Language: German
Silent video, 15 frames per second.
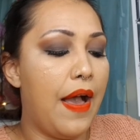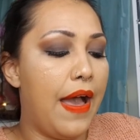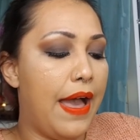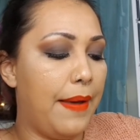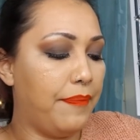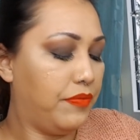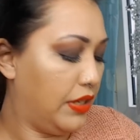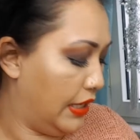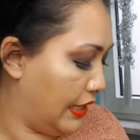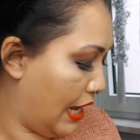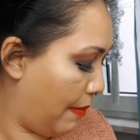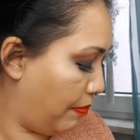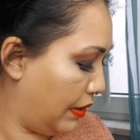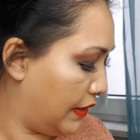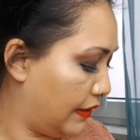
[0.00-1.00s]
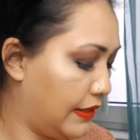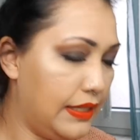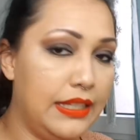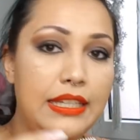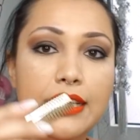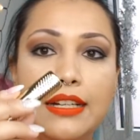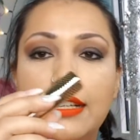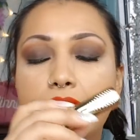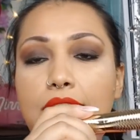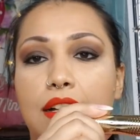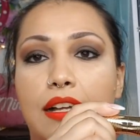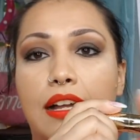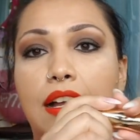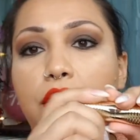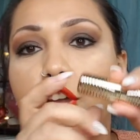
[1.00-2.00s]
Ähm, ich habe jetzt hier,
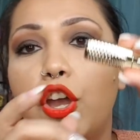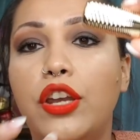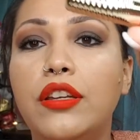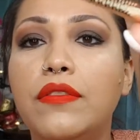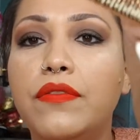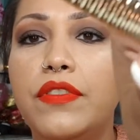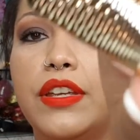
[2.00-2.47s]
könnten